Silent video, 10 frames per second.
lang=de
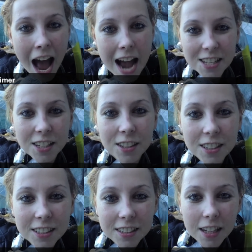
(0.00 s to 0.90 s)
Also
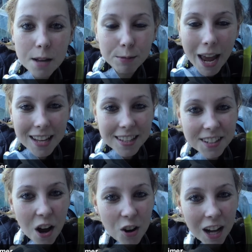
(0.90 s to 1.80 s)
ähm, der erste
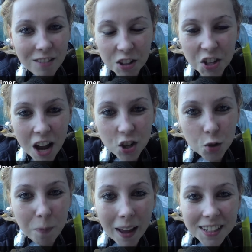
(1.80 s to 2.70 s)
Tauchgang war total
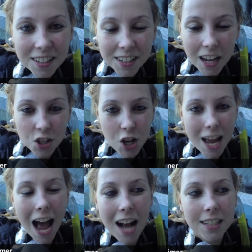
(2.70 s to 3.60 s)
spannend. Ich hatte total
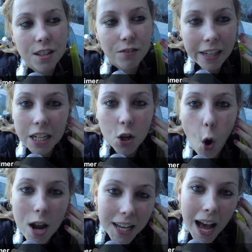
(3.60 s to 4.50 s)
Angst wegen den
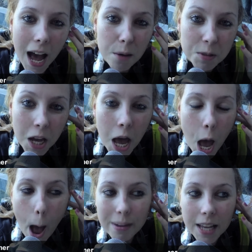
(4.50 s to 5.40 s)
Ohren gehabt,
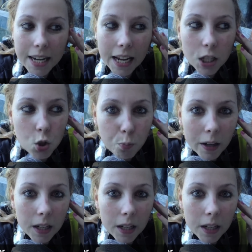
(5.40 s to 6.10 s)
aber es hat eigentlich super